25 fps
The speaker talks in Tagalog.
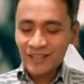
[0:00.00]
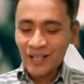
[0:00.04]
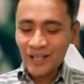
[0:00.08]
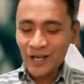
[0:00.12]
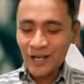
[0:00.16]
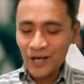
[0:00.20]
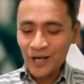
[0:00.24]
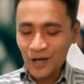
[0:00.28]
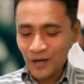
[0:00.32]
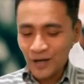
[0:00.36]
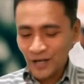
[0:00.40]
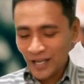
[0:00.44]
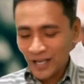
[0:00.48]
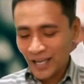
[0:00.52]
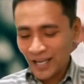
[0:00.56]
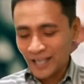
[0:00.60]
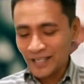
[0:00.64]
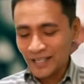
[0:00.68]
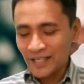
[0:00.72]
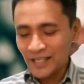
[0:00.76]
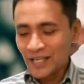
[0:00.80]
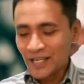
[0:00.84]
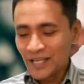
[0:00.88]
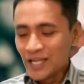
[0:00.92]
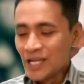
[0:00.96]

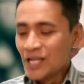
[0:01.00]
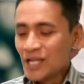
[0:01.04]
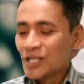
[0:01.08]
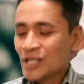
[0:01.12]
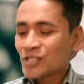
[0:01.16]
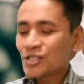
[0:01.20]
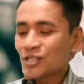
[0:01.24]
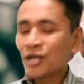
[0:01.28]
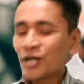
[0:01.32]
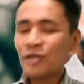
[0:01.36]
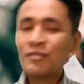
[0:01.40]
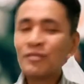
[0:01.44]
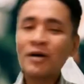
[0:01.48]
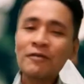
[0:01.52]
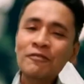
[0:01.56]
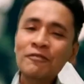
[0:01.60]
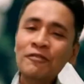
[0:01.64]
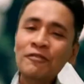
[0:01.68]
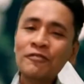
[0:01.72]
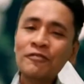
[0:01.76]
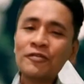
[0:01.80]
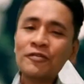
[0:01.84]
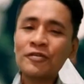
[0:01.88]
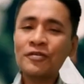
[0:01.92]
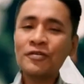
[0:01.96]
Okay. So, but
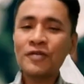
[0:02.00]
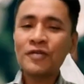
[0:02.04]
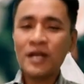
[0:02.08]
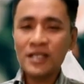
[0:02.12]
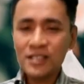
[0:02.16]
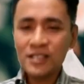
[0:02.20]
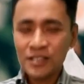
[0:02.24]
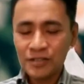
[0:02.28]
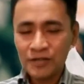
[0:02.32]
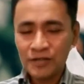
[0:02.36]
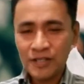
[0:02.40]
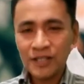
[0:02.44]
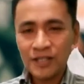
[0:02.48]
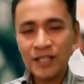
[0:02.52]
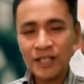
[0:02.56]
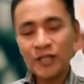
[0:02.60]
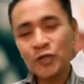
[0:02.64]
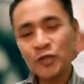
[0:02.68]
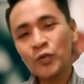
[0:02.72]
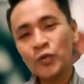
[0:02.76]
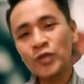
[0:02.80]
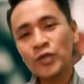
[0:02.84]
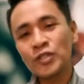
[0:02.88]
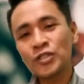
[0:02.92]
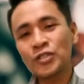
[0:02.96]
before answering that
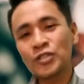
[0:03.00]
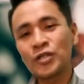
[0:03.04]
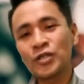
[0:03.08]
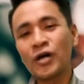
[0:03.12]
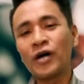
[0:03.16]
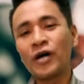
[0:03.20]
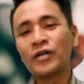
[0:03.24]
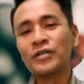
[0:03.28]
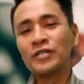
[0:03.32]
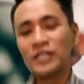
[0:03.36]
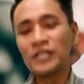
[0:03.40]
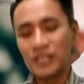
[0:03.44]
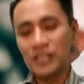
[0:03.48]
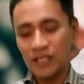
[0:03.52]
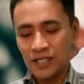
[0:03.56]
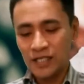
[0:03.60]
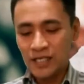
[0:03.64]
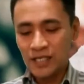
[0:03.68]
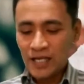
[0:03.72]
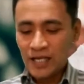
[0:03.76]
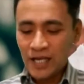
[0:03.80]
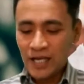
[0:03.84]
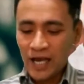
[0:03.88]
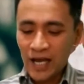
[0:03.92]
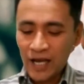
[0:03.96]
question,
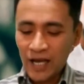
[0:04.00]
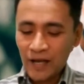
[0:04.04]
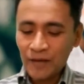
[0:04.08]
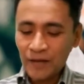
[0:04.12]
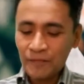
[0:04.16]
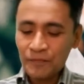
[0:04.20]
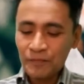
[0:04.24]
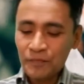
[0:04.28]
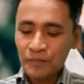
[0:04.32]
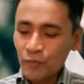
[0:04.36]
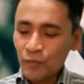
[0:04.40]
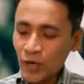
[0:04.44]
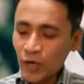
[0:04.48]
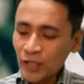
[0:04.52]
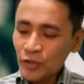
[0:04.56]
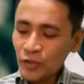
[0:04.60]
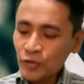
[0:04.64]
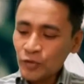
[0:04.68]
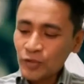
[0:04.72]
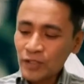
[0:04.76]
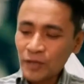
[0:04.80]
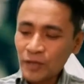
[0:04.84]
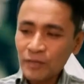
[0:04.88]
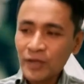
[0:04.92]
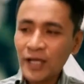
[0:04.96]
um, what do
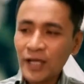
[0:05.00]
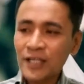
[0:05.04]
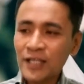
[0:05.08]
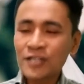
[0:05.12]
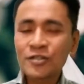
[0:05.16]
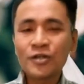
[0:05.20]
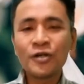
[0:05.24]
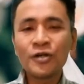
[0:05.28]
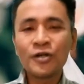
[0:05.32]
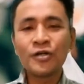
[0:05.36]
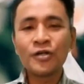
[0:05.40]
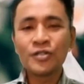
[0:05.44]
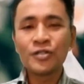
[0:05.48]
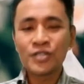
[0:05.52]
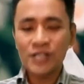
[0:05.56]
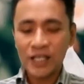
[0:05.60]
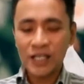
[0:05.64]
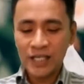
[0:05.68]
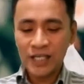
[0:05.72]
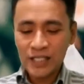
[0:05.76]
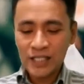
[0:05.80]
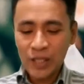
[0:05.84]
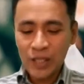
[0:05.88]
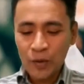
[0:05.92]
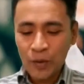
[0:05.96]
ta mga igsoon sa
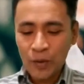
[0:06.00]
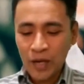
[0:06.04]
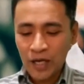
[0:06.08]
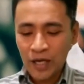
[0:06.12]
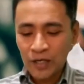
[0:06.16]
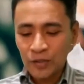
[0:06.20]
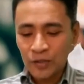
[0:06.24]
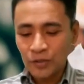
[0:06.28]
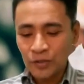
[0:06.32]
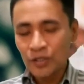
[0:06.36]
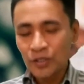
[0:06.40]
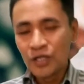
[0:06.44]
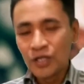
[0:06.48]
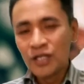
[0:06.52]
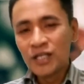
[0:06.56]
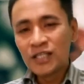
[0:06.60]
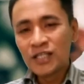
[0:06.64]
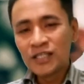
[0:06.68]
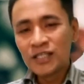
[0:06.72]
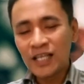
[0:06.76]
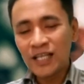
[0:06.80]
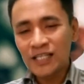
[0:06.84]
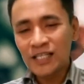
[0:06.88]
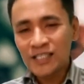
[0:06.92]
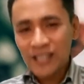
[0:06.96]
gitawagog
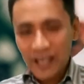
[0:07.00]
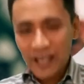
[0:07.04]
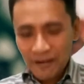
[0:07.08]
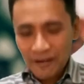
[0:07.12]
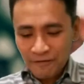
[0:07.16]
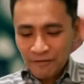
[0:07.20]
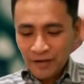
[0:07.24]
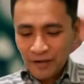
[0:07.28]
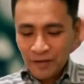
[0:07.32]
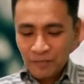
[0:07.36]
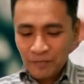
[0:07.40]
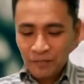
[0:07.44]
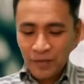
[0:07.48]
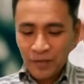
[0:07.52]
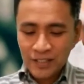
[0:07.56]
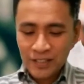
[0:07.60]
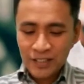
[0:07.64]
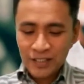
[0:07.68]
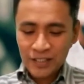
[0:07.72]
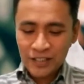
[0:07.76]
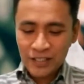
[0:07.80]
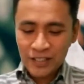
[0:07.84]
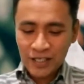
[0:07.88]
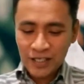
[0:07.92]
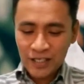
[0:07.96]
the seven
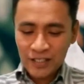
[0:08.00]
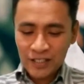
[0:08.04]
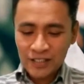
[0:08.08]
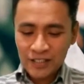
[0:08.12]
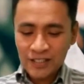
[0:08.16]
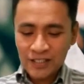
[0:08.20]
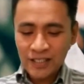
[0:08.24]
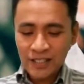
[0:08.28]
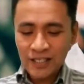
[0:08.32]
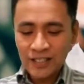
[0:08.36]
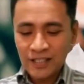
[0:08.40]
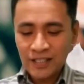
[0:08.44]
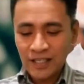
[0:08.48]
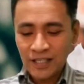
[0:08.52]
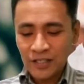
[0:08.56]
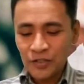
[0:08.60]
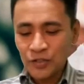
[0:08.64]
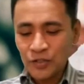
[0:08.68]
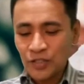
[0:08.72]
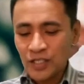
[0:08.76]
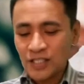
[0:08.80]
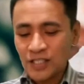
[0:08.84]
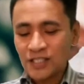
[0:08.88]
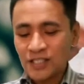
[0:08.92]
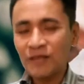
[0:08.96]
passages in the New
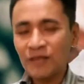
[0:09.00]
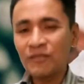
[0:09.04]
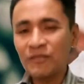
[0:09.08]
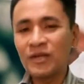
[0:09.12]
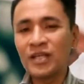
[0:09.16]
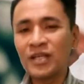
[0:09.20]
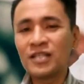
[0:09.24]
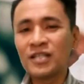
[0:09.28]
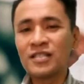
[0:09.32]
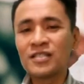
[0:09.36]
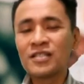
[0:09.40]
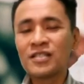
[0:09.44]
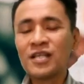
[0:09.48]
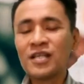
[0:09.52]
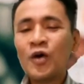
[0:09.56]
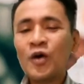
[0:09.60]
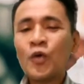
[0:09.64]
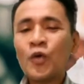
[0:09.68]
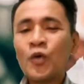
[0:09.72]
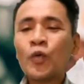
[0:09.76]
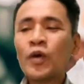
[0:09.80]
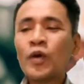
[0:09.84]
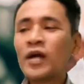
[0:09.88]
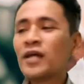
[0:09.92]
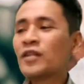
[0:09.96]
Testament
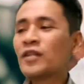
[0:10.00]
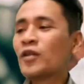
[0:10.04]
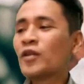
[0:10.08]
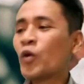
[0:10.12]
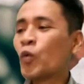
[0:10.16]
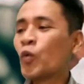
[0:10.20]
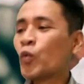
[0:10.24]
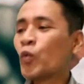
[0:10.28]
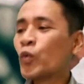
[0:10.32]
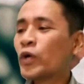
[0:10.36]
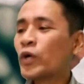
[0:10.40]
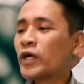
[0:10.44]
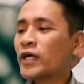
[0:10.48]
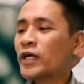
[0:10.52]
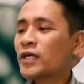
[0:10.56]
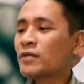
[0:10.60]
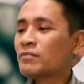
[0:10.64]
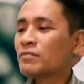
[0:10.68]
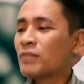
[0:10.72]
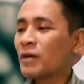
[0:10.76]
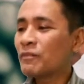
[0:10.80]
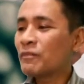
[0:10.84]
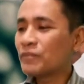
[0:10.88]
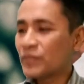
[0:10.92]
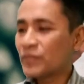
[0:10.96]
where the word
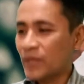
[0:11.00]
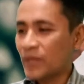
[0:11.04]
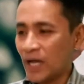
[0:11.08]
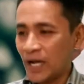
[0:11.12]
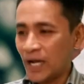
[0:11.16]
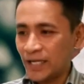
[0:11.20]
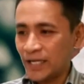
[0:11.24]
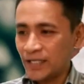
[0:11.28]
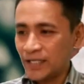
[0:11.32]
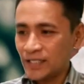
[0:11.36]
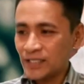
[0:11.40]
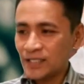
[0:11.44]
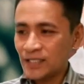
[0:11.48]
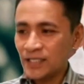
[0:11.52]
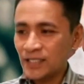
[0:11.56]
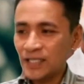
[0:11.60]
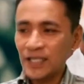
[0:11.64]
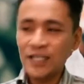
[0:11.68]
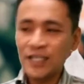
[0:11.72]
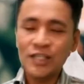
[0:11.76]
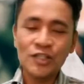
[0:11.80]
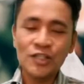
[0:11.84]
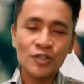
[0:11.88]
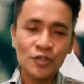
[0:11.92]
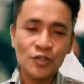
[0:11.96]
baptized
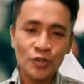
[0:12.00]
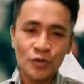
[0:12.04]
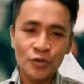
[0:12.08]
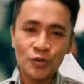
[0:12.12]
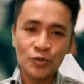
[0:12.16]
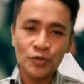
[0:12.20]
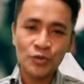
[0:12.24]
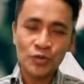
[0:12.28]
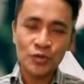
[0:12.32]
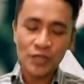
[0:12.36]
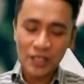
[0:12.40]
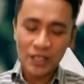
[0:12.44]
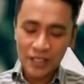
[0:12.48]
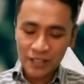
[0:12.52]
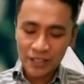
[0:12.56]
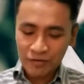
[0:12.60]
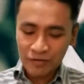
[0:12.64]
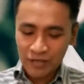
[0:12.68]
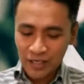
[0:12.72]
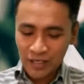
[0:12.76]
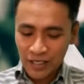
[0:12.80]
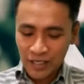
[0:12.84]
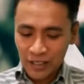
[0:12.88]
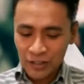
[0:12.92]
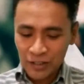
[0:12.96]
is used in
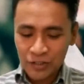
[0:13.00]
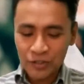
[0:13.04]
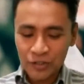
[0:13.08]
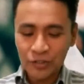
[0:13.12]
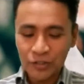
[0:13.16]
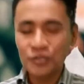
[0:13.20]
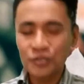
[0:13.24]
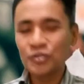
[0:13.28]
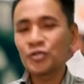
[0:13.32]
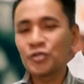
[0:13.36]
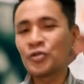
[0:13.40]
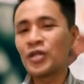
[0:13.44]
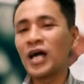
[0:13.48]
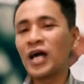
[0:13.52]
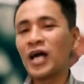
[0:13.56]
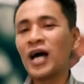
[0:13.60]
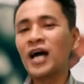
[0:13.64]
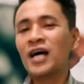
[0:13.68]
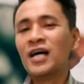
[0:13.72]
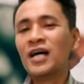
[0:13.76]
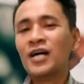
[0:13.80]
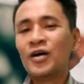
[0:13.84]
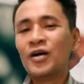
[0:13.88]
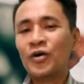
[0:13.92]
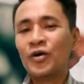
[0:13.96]
relation to the
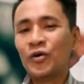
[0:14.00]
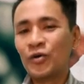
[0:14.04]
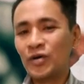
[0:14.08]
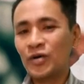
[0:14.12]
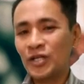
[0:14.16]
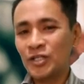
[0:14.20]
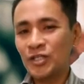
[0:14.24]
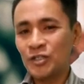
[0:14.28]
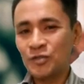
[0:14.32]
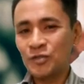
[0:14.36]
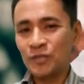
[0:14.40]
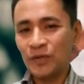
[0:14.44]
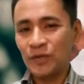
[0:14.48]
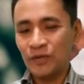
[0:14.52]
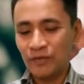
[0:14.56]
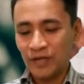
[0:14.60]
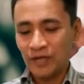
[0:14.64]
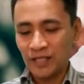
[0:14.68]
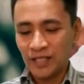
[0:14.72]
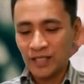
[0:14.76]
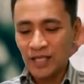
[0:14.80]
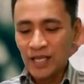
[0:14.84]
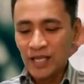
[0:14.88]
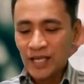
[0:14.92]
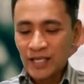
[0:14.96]
Holy Spirit.
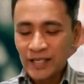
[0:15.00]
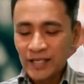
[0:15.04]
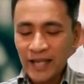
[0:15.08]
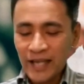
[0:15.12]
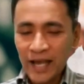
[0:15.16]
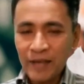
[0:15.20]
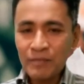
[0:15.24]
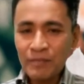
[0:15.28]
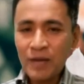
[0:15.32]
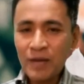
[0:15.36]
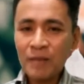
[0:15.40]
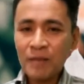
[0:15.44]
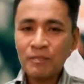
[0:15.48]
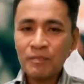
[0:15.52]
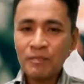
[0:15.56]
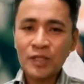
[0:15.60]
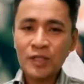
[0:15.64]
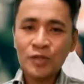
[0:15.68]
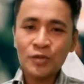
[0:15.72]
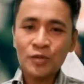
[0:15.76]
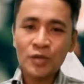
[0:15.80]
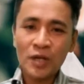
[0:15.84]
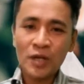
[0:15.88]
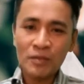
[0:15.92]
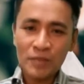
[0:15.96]
Na mga
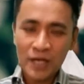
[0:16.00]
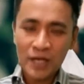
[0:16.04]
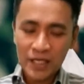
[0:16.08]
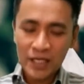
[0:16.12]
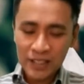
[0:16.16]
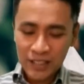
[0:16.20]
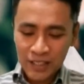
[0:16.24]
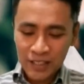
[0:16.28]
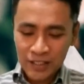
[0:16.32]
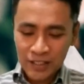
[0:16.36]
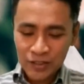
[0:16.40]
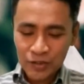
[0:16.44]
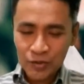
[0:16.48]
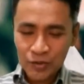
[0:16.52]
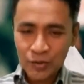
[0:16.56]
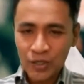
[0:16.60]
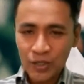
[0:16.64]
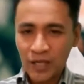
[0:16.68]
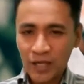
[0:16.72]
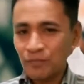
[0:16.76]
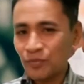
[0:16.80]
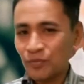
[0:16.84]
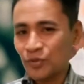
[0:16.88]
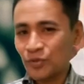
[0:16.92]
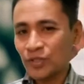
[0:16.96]
pito ka mga teksto nga
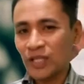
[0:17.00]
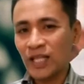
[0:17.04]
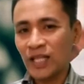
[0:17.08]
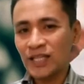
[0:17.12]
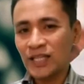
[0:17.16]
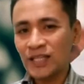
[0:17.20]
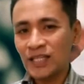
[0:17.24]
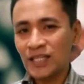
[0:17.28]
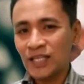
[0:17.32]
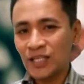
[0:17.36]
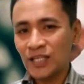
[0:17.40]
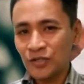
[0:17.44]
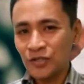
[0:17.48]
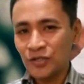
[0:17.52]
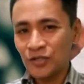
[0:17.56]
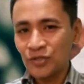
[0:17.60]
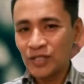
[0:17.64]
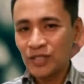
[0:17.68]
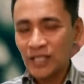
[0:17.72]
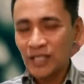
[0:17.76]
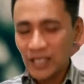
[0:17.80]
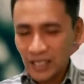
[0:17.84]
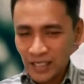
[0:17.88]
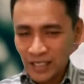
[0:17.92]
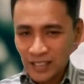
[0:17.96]
importante yun
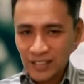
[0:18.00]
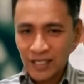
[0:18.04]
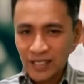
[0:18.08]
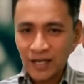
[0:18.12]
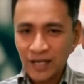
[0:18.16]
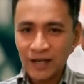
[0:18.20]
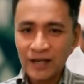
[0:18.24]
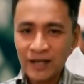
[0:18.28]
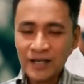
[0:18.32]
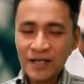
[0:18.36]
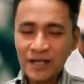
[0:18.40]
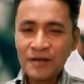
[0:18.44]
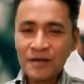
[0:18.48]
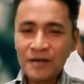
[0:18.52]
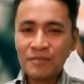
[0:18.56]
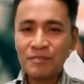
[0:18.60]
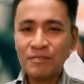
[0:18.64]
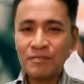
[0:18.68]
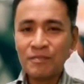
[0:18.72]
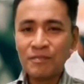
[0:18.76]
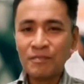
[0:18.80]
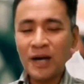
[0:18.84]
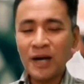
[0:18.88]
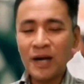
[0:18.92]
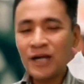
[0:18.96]
diri sa
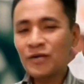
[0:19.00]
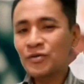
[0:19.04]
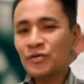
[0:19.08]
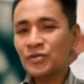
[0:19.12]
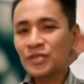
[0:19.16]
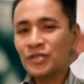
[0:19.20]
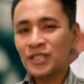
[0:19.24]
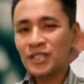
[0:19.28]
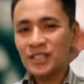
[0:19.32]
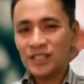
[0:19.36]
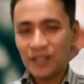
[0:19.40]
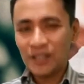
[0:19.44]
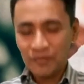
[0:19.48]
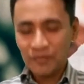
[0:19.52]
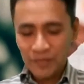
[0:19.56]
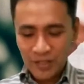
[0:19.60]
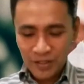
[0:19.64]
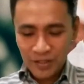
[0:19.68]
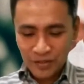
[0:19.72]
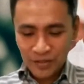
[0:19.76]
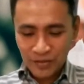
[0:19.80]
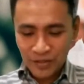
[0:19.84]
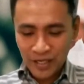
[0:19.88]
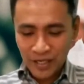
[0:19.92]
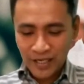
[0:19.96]
Bagong Testamento
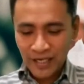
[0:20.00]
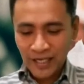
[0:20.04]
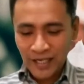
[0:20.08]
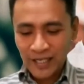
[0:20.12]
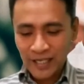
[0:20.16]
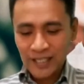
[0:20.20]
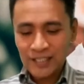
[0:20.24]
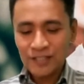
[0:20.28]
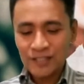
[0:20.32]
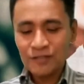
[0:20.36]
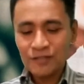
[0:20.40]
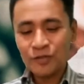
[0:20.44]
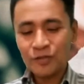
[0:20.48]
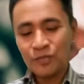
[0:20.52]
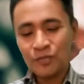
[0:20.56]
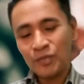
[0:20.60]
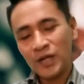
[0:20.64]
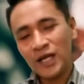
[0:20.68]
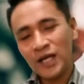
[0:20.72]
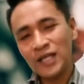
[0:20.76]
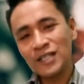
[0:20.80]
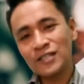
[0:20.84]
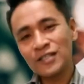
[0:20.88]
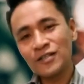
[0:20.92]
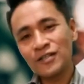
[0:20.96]
nga naghisgot
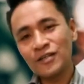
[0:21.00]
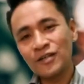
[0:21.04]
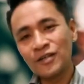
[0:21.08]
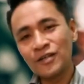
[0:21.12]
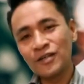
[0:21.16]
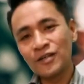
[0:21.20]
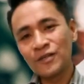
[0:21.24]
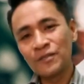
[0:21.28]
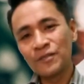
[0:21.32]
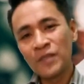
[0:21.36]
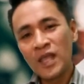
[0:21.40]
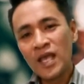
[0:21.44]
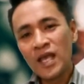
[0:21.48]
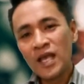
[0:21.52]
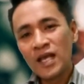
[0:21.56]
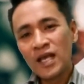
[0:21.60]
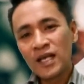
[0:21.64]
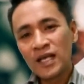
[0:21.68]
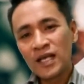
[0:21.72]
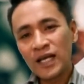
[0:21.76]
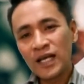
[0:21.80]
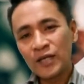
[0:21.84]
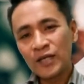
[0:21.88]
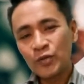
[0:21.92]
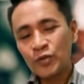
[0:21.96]
mga igsoon
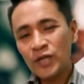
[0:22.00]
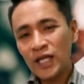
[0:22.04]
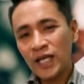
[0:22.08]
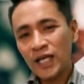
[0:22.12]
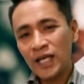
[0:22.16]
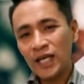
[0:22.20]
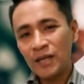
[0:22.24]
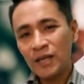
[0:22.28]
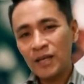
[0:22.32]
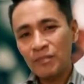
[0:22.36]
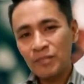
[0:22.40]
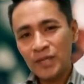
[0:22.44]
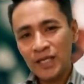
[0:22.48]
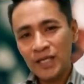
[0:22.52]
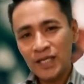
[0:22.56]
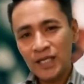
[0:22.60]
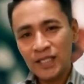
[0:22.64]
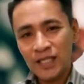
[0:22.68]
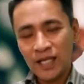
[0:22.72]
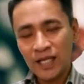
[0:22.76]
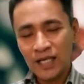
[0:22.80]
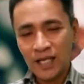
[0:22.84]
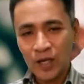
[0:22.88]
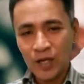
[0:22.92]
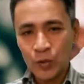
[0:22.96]
nga dunay
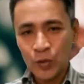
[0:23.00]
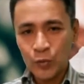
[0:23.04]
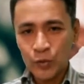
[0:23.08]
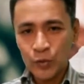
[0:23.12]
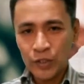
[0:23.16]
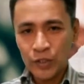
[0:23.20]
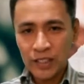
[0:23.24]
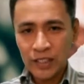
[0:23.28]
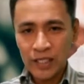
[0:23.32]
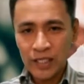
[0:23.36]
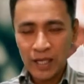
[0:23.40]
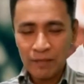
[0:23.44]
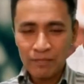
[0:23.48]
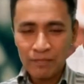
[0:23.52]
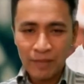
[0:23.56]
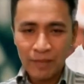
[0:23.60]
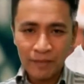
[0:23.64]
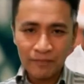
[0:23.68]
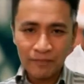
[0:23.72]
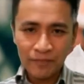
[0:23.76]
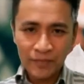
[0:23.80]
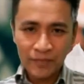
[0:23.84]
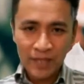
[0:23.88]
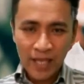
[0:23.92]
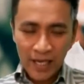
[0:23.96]
kalambigitan ang word nga
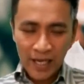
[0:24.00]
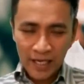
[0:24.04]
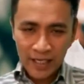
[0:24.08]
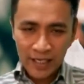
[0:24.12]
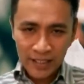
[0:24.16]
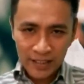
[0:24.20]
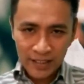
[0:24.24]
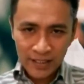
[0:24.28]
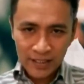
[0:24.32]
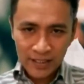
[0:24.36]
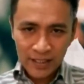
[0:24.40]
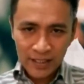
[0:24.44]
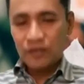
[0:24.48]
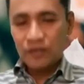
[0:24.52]
baptized